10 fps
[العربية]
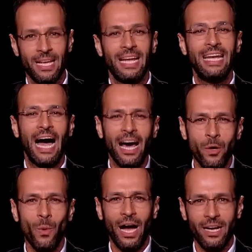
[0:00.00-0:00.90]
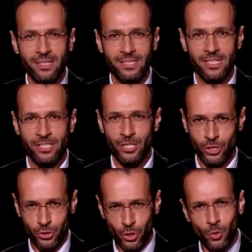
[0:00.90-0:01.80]
لاروع القصص
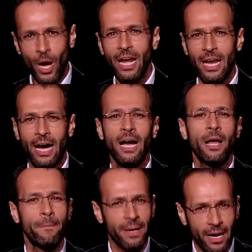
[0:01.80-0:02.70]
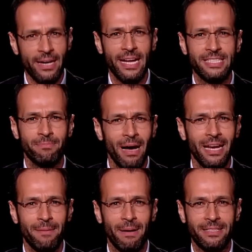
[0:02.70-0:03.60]
اشتركوا هلا بقناه مالك
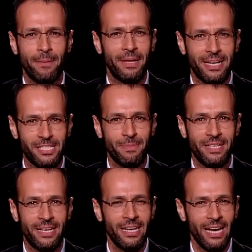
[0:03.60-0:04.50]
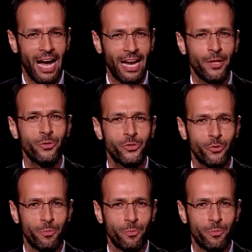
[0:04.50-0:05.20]
مكتبة الرسميه على يوتيوب